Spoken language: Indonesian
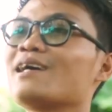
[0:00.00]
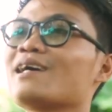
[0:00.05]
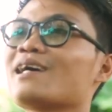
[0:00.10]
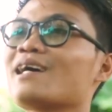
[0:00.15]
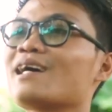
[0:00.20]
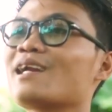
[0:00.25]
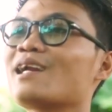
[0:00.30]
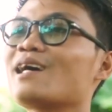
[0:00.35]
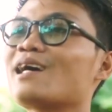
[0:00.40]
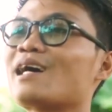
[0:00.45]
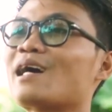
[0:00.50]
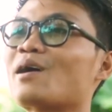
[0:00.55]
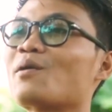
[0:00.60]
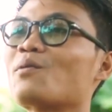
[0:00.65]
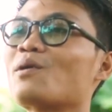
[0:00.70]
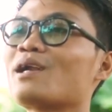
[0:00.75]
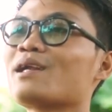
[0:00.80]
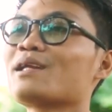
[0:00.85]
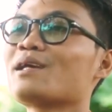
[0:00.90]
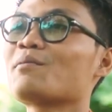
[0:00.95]
karena
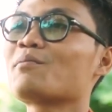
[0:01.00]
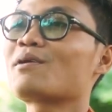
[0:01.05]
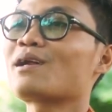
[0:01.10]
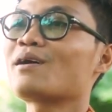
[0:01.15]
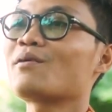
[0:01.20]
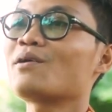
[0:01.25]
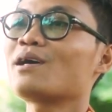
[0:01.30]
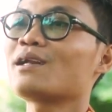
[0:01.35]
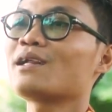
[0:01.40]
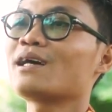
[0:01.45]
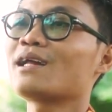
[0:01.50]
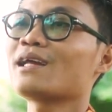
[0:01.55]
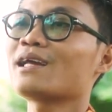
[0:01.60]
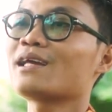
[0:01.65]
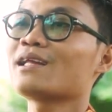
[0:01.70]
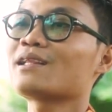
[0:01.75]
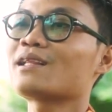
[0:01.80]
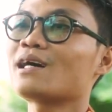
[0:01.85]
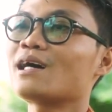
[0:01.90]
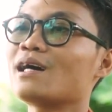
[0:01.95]
awalnya berawal dari
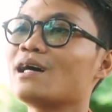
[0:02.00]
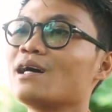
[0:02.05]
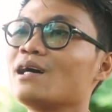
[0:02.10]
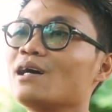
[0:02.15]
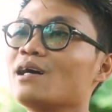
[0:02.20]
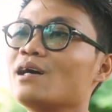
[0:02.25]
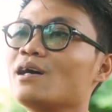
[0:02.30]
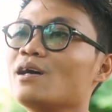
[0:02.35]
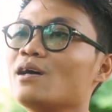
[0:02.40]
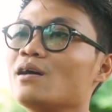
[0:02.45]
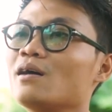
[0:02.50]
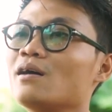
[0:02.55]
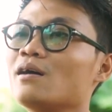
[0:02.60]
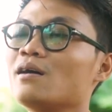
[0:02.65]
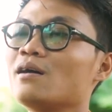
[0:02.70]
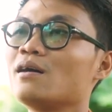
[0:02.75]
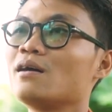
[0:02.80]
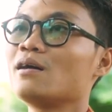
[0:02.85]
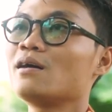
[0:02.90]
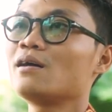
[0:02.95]
kita
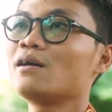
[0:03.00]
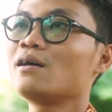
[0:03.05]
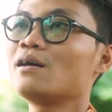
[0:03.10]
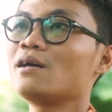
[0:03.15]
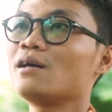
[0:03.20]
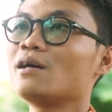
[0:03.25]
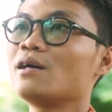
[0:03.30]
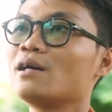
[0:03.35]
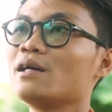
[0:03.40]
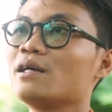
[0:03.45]
eh,